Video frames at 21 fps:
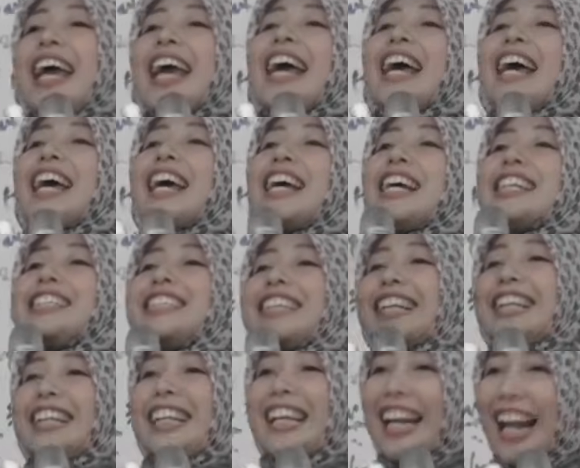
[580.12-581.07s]
eh
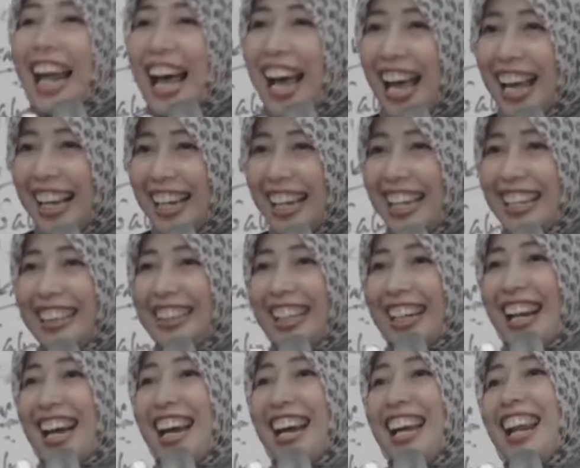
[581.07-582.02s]
jernih lagi,
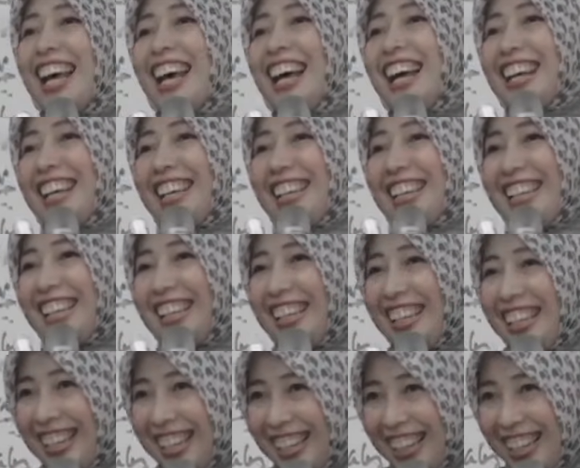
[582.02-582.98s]
terang
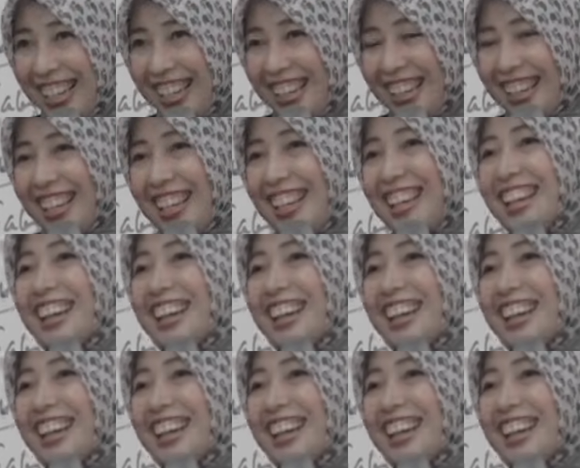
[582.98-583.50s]
lagi. Gitu